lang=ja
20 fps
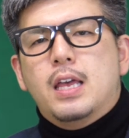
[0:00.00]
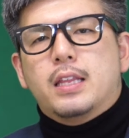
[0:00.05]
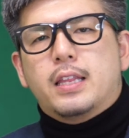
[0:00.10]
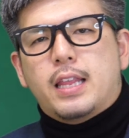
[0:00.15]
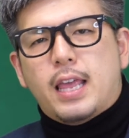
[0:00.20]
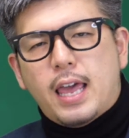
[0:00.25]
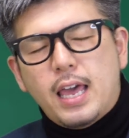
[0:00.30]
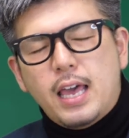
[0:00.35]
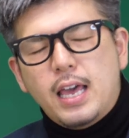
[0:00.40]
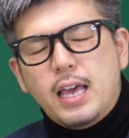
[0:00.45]

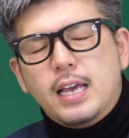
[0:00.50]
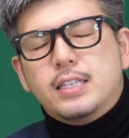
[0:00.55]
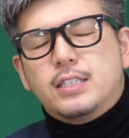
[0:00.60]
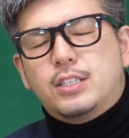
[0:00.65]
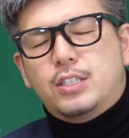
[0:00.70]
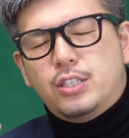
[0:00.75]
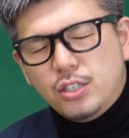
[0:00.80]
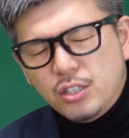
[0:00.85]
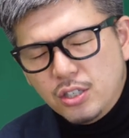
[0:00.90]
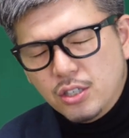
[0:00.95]
ね、
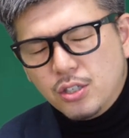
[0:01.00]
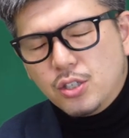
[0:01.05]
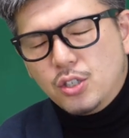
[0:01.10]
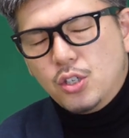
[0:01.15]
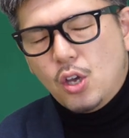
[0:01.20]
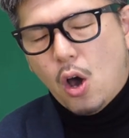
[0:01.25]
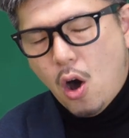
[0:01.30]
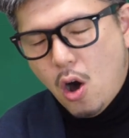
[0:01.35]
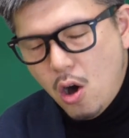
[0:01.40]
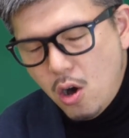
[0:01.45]
じゅう
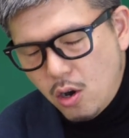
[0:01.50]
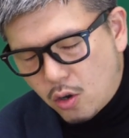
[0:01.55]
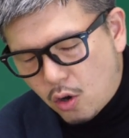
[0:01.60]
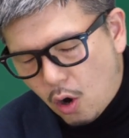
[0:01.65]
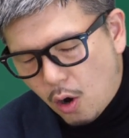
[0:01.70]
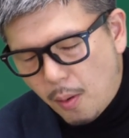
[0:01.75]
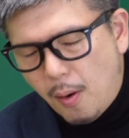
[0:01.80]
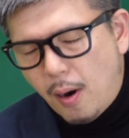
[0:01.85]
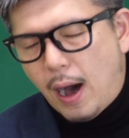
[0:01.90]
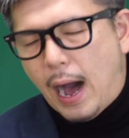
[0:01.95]
よん
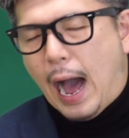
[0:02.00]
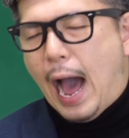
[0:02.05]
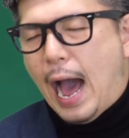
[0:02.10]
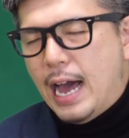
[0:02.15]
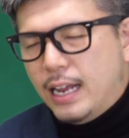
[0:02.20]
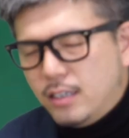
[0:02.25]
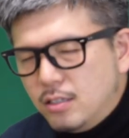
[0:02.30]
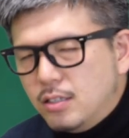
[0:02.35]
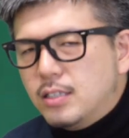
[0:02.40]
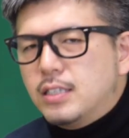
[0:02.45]
こも
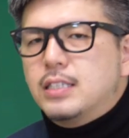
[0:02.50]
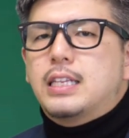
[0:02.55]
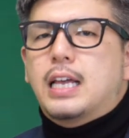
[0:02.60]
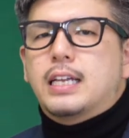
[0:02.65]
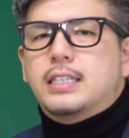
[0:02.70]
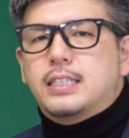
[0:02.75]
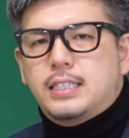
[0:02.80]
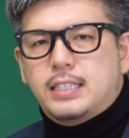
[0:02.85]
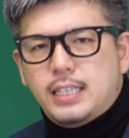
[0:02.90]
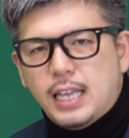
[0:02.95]
あるん
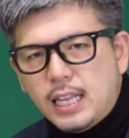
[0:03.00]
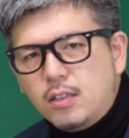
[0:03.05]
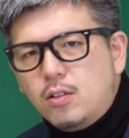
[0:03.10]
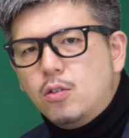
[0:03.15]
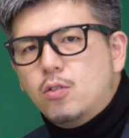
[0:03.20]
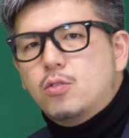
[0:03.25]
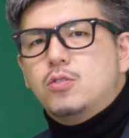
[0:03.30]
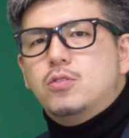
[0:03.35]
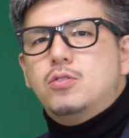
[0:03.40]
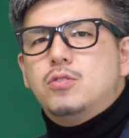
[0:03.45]
だぜ
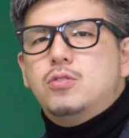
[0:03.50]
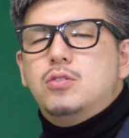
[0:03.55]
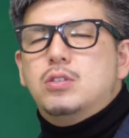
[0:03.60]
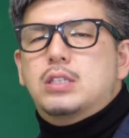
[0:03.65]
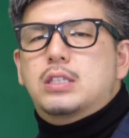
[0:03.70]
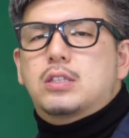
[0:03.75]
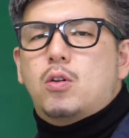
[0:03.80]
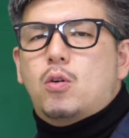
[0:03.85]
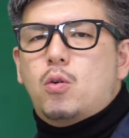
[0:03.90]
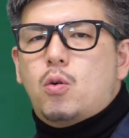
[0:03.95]
という
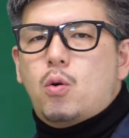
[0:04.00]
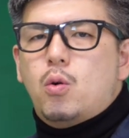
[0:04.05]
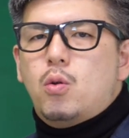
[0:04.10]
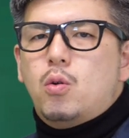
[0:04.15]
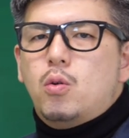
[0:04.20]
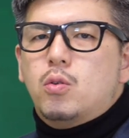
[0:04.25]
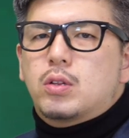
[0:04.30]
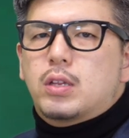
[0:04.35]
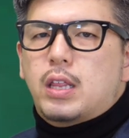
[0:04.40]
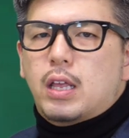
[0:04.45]
とこ
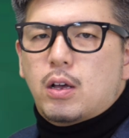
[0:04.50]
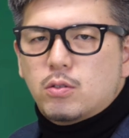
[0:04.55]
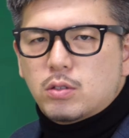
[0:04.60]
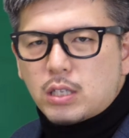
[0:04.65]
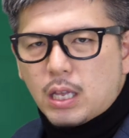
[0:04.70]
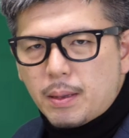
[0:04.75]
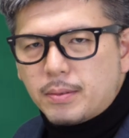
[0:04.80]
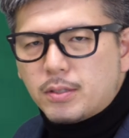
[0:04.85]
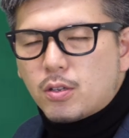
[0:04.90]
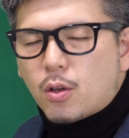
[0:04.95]
ろでご
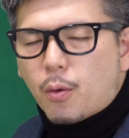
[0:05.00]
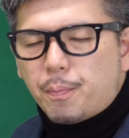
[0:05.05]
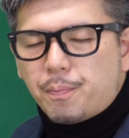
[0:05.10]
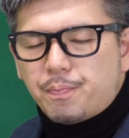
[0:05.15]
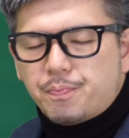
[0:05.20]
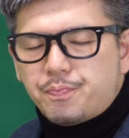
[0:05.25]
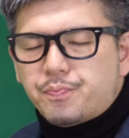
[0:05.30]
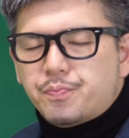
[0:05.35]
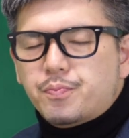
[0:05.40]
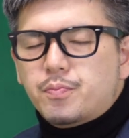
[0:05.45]
ざいますよ。
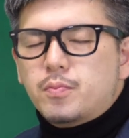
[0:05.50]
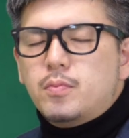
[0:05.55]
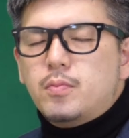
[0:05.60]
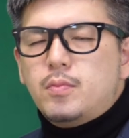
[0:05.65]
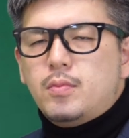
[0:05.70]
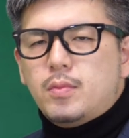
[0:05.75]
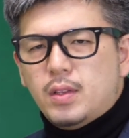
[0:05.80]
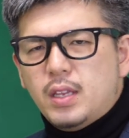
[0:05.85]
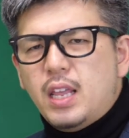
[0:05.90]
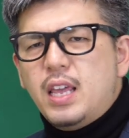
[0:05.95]

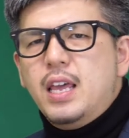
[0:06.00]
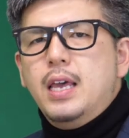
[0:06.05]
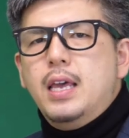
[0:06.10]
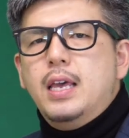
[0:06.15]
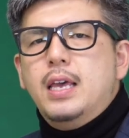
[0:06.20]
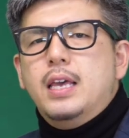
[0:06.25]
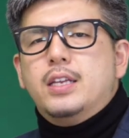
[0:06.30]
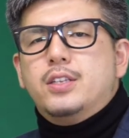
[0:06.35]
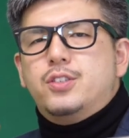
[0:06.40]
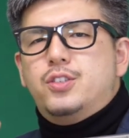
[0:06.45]
で、
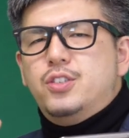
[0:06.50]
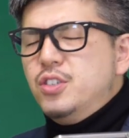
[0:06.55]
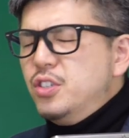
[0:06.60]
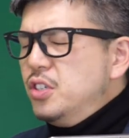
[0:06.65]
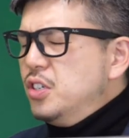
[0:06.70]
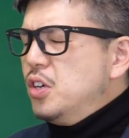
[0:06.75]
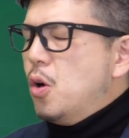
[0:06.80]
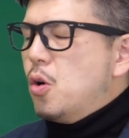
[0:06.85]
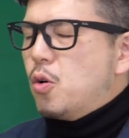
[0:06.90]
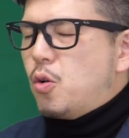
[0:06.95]
じゅ
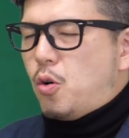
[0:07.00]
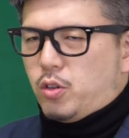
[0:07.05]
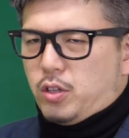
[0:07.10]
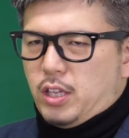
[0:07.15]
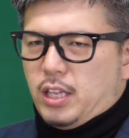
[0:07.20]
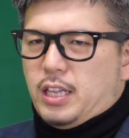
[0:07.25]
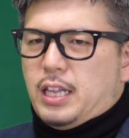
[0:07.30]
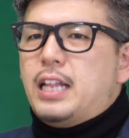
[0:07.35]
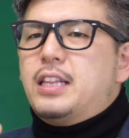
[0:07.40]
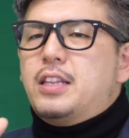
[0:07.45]
うよんこっ
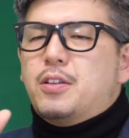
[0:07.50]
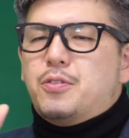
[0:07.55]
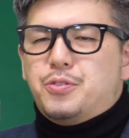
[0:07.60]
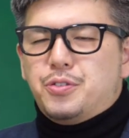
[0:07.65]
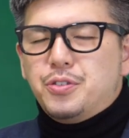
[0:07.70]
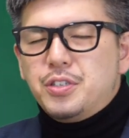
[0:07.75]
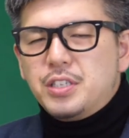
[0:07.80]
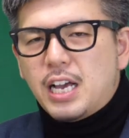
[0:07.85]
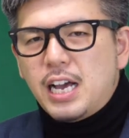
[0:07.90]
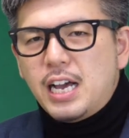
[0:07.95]
てだって普
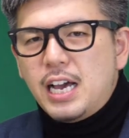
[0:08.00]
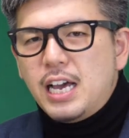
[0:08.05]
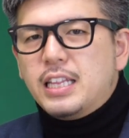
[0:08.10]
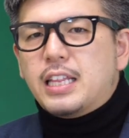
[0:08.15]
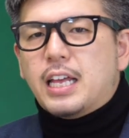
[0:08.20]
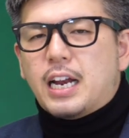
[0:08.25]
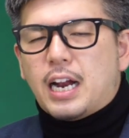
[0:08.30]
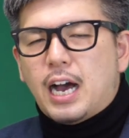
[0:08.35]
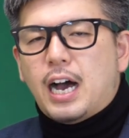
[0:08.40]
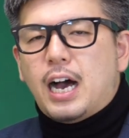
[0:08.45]
通に考え
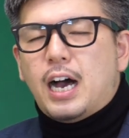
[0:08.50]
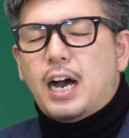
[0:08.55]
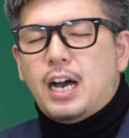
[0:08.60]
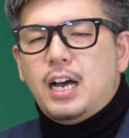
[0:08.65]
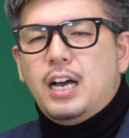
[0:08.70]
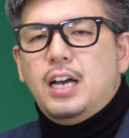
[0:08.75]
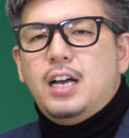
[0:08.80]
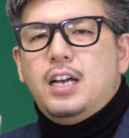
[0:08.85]
たら、